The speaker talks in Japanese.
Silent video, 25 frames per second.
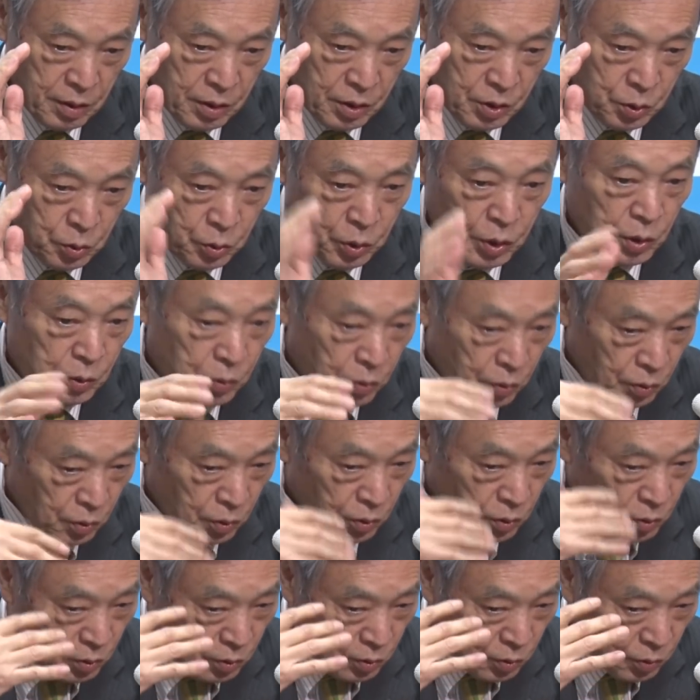消費
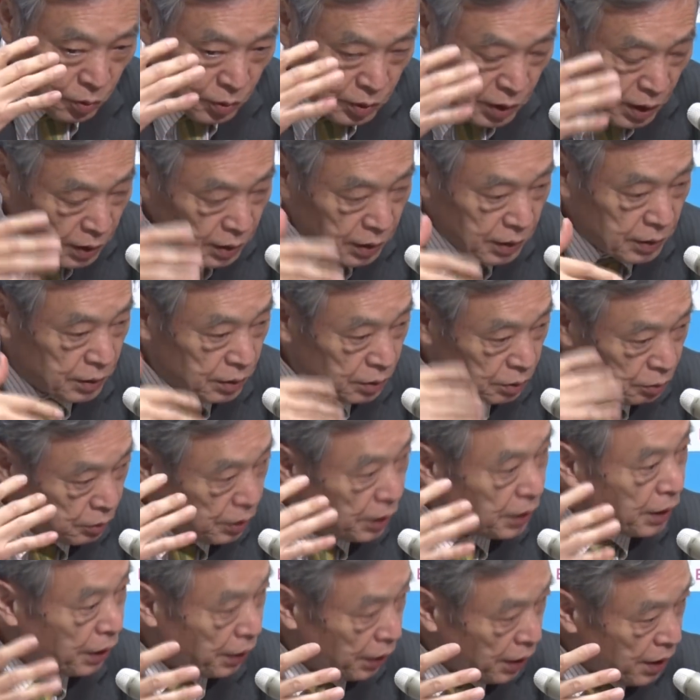を喚起する
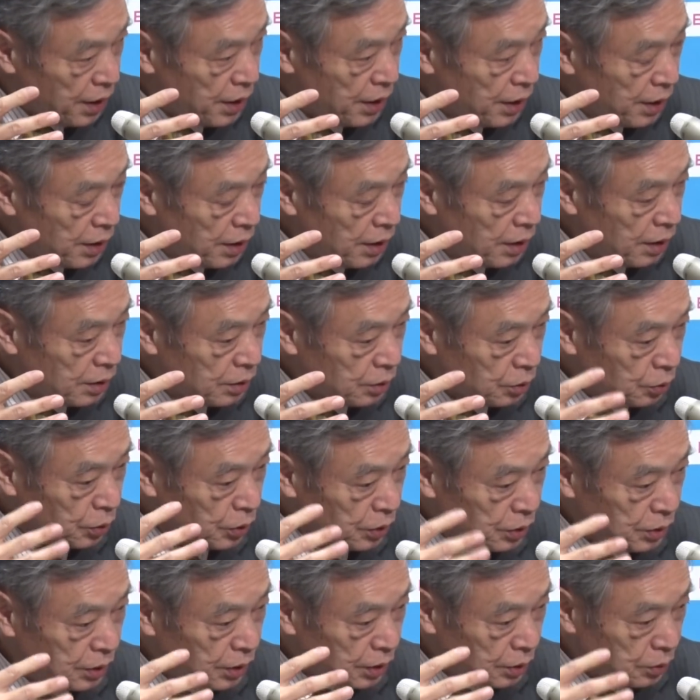上でね消
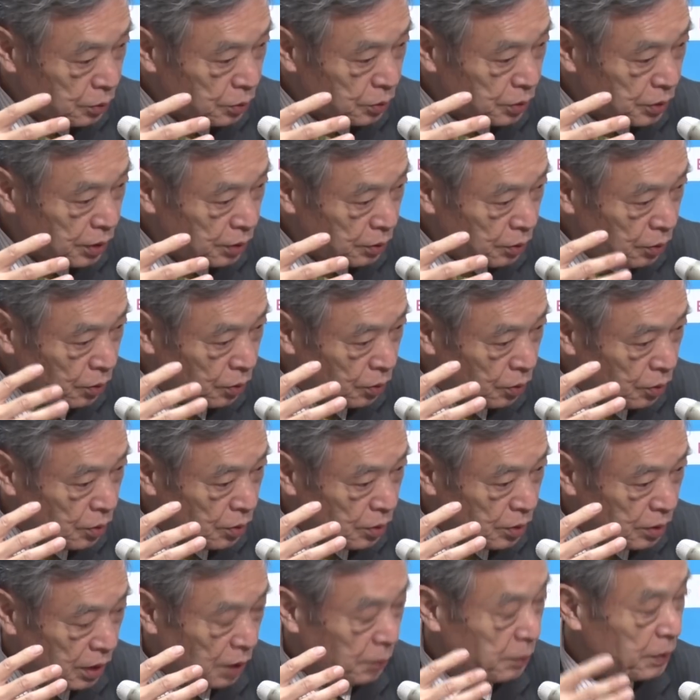費税増税を
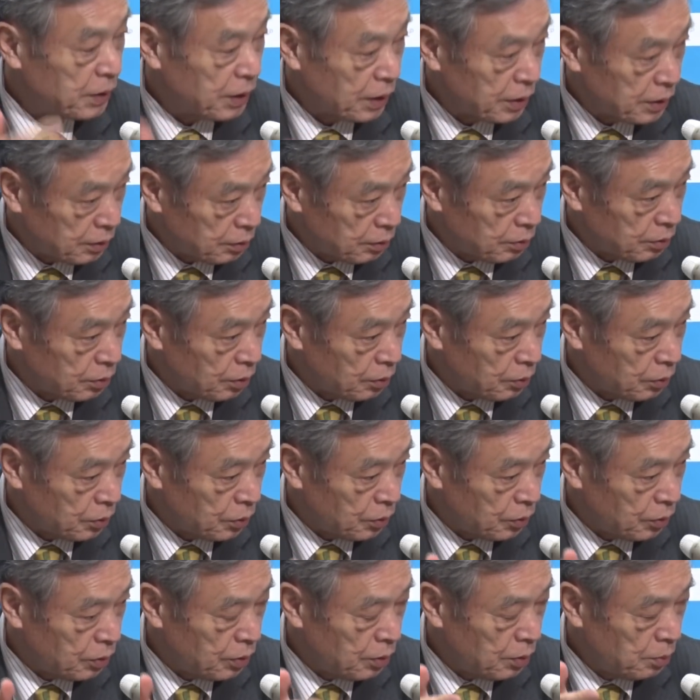やめさせると
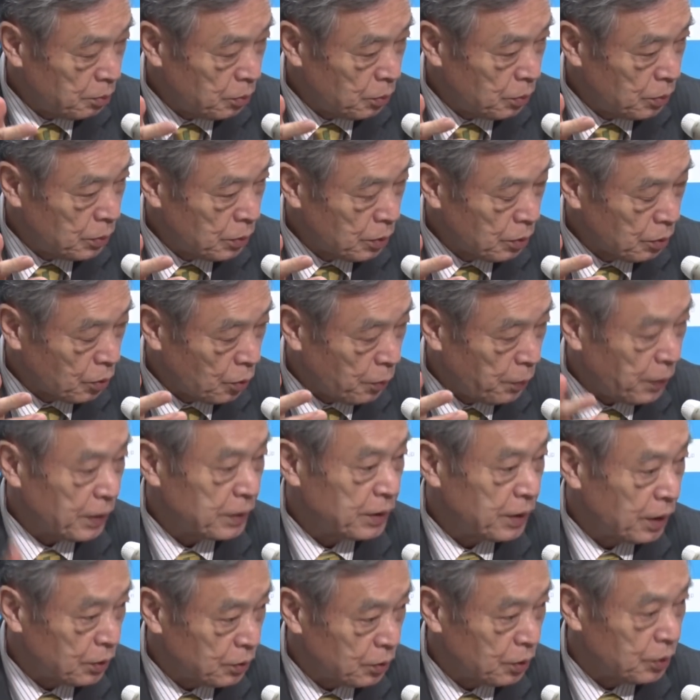の
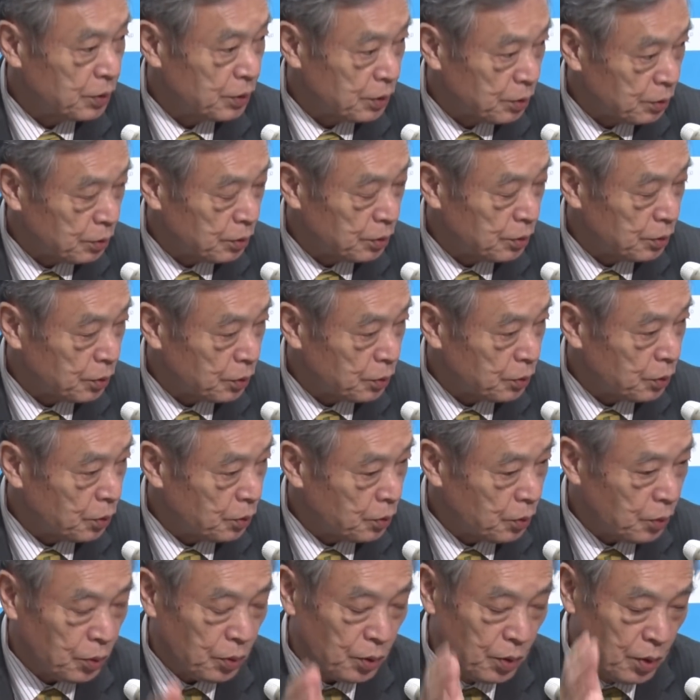5%にするというこ
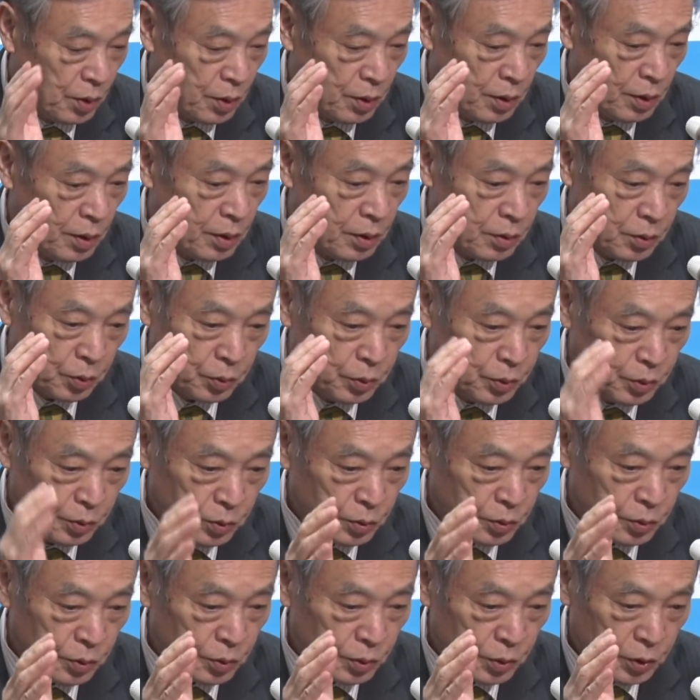ととそう
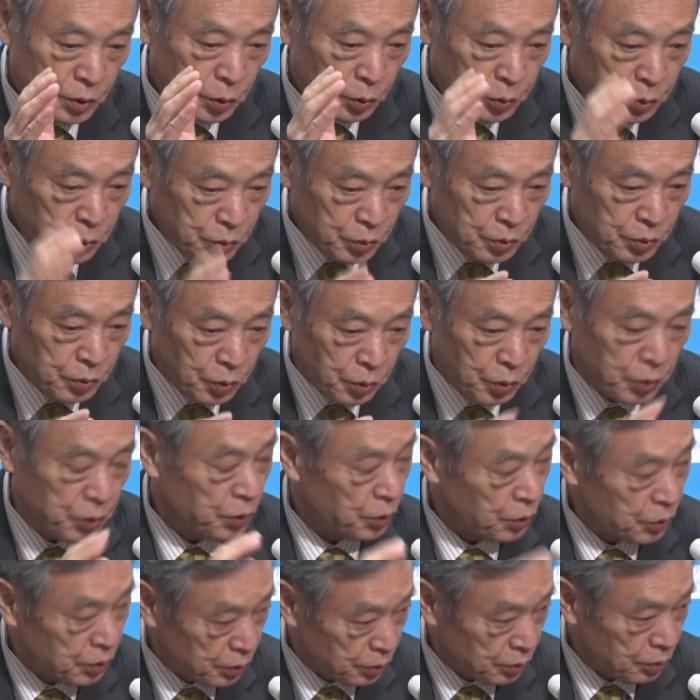いう所得を保
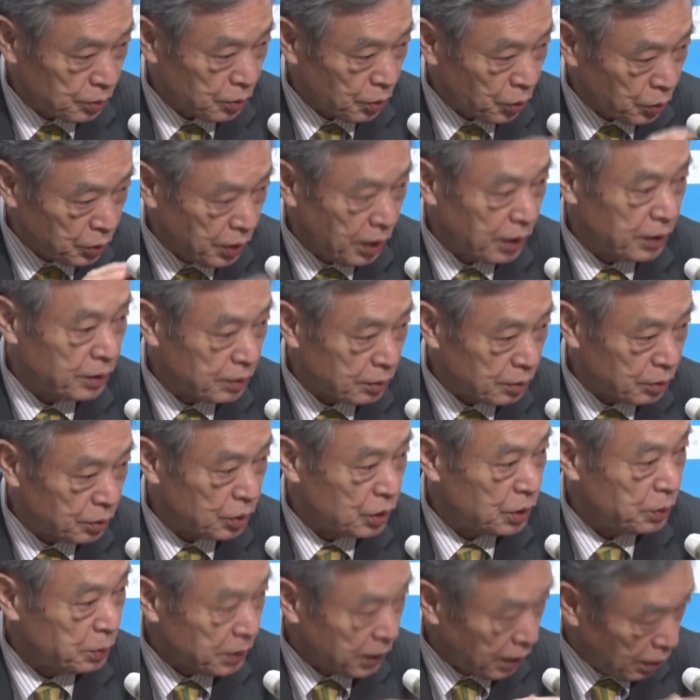障する補填する
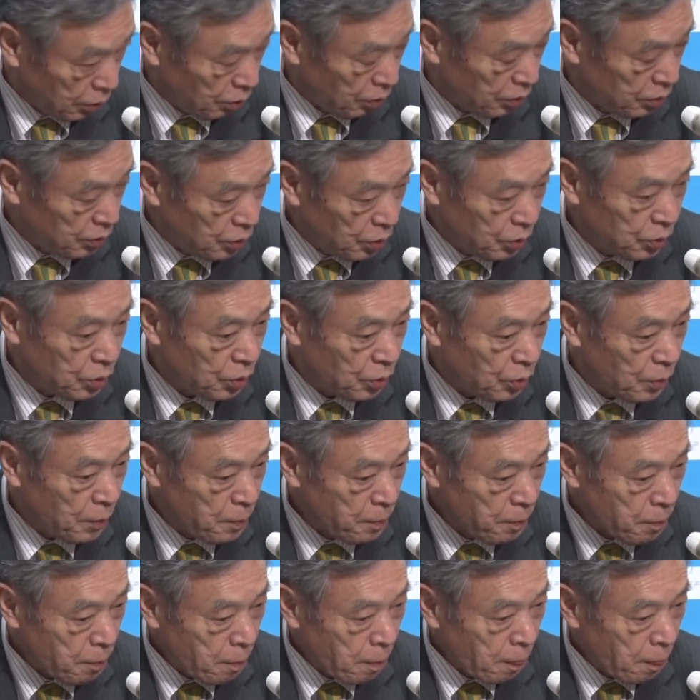という意味だとそれと